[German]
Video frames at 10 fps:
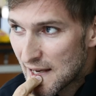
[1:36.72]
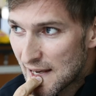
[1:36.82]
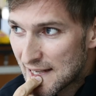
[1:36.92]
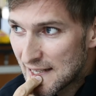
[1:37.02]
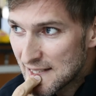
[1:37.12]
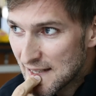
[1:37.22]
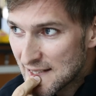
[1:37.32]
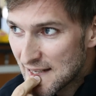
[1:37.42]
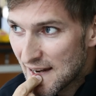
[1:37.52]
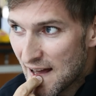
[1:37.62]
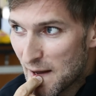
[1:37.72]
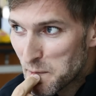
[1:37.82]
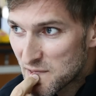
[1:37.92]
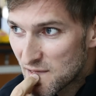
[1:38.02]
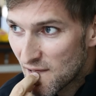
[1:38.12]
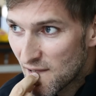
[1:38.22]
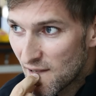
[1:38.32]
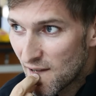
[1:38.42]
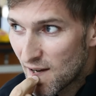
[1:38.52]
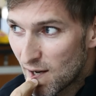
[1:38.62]
Ich lese ganz gern abends noch
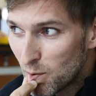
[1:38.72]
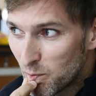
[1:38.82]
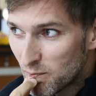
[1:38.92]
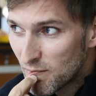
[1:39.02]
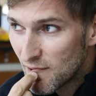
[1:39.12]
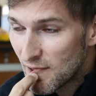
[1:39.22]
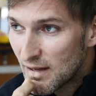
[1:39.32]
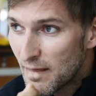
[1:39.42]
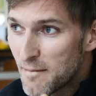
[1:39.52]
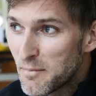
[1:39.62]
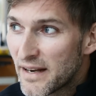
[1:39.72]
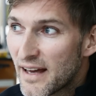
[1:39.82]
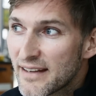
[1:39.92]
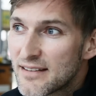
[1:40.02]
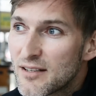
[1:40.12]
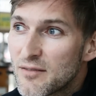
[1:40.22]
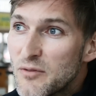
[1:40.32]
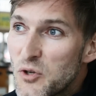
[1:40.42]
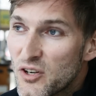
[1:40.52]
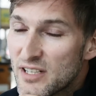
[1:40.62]
ähm, ein paar Nachrichten aus
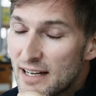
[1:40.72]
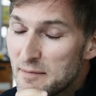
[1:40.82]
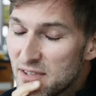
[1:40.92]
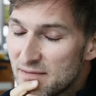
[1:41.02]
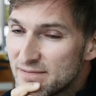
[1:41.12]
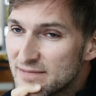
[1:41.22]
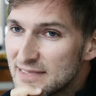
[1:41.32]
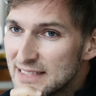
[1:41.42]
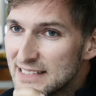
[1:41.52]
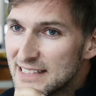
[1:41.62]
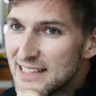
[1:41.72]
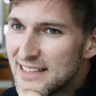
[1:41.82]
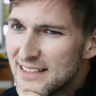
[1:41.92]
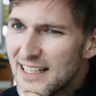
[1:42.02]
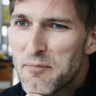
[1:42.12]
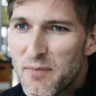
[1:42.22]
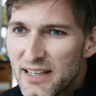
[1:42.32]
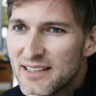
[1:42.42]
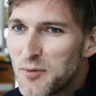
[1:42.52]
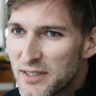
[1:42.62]
New York Times. Die App mag
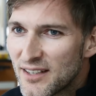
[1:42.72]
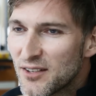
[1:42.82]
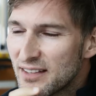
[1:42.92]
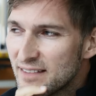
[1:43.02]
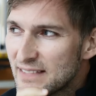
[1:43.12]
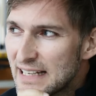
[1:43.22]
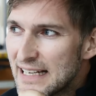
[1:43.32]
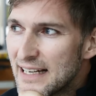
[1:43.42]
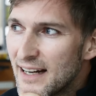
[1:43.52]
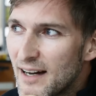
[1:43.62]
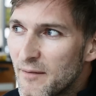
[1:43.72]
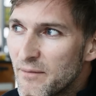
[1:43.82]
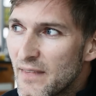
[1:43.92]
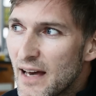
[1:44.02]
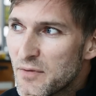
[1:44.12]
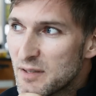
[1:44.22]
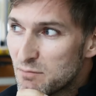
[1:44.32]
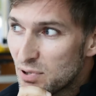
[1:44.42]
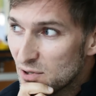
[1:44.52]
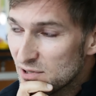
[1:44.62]
ich übrigens auch sehr. Ähm, Huffington
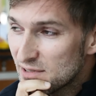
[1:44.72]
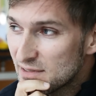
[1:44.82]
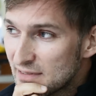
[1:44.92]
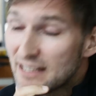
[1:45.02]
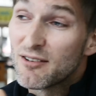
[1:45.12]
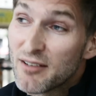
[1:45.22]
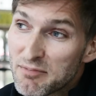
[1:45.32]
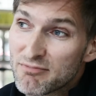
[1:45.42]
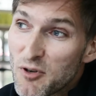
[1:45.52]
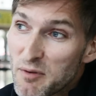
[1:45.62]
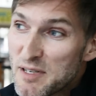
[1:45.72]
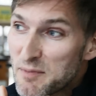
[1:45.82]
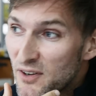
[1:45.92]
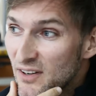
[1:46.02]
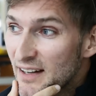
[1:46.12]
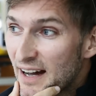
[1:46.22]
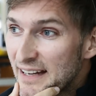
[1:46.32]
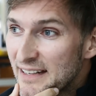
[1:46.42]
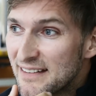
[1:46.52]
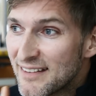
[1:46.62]
Post, dann gucke ich, guck ich, manchmal noch
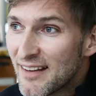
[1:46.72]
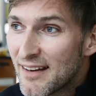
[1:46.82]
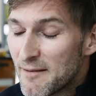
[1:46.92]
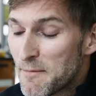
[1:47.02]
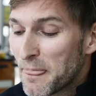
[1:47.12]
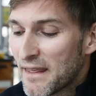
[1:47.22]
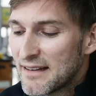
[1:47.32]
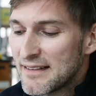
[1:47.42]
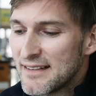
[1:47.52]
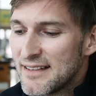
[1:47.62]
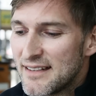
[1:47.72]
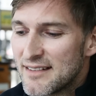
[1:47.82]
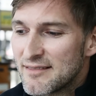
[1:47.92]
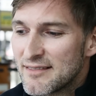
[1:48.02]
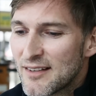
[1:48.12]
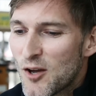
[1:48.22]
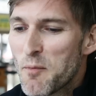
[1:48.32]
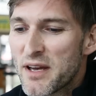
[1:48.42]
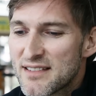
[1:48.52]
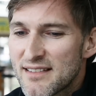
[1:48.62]
rein in, ähm, in
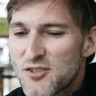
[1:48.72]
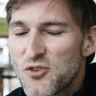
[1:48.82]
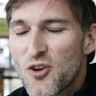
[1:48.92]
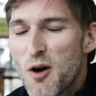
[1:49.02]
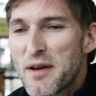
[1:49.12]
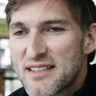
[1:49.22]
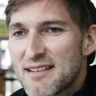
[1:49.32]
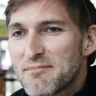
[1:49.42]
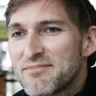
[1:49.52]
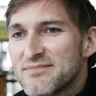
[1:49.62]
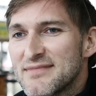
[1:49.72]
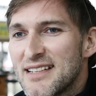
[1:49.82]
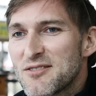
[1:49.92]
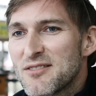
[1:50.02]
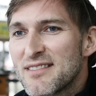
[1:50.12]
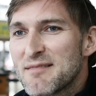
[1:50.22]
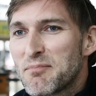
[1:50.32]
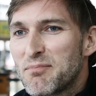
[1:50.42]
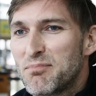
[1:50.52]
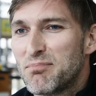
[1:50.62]
Comics. Das ist eine schöne Comics-App. Also
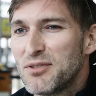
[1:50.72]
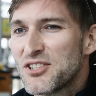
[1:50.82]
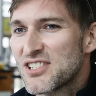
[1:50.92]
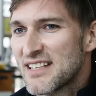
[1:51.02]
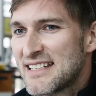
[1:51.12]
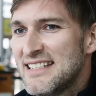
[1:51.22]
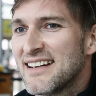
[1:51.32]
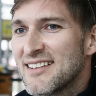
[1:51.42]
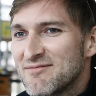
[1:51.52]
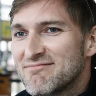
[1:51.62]
politische Satire.